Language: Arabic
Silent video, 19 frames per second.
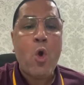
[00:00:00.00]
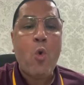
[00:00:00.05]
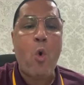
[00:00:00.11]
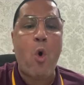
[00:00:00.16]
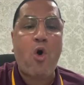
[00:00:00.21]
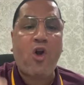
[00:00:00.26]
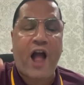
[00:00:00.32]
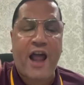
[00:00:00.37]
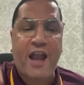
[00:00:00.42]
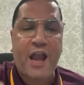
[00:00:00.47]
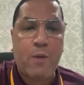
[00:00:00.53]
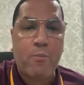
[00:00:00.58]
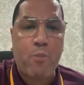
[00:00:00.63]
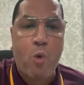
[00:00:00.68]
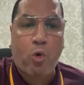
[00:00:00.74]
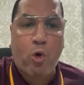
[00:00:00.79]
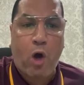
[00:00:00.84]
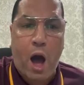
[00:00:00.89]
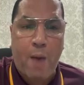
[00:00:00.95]
وكان
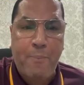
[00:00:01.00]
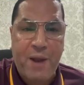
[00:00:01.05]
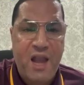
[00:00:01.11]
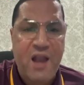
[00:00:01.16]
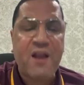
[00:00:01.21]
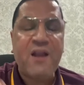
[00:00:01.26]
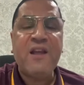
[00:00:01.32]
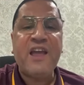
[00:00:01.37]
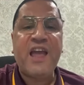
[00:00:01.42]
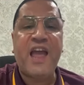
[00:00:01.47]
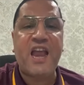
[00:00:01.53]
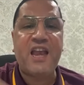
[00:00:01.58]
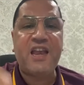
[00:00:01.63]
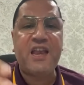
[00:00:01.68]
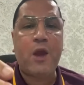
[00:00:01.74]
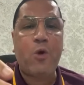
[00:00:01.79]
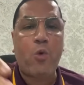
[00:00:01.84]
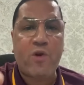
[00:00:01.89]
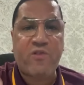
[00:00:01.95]
المقابل
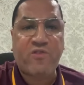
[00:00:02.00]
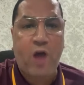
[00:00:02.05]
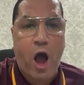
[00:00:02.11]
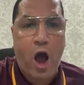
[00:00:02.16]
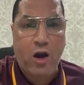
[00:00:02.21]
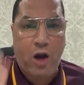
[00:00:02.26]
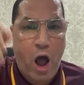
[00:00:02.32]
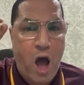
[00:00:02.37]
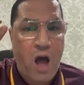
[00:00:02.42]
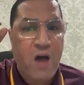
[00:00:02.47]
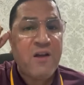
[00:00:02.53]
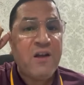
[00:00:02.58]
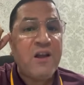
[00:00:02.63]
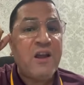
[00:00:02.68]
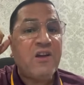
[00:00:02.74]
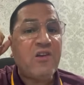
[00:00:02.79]
إن الوزارة